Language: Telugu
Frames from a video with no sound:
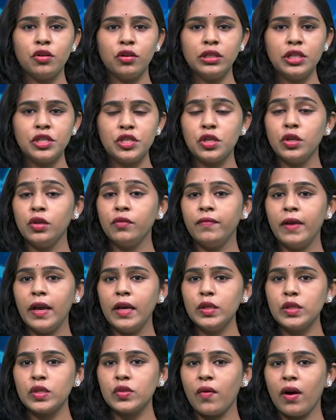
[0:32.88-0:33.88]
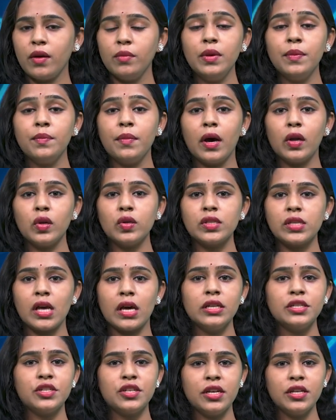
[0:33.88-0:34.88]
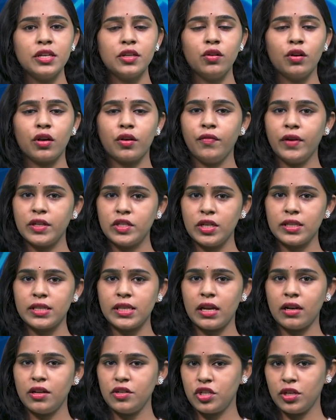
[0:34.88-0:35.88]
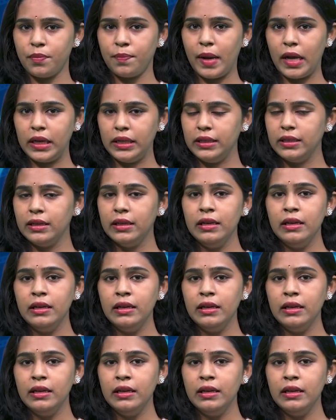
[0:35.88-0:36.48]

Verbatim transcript: జ్యోతిష్యుడు వేణుస్వామి మరోసారి ట్రెండింగ్లోకి వచ్చేశారని చెప్పాలి